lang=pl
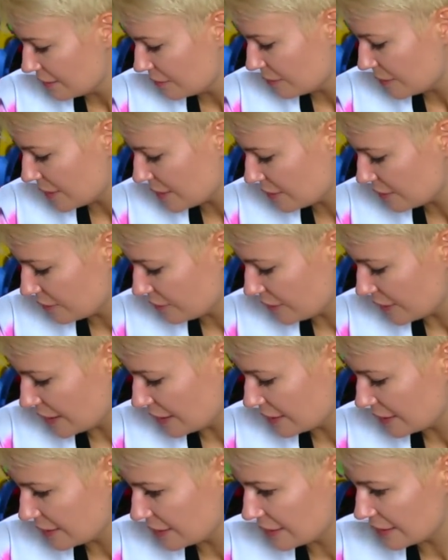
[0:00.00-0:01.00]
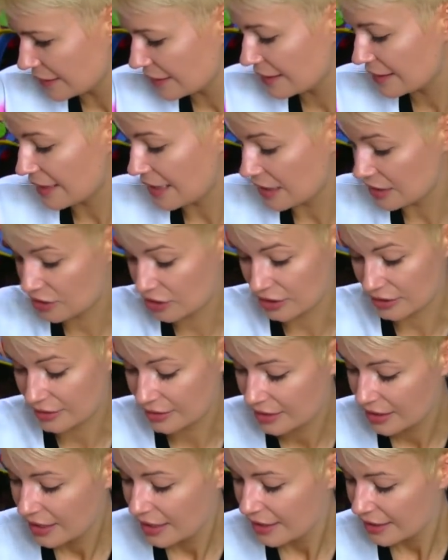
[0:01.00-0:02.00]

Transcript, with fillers: Bardzo fajny gadżet.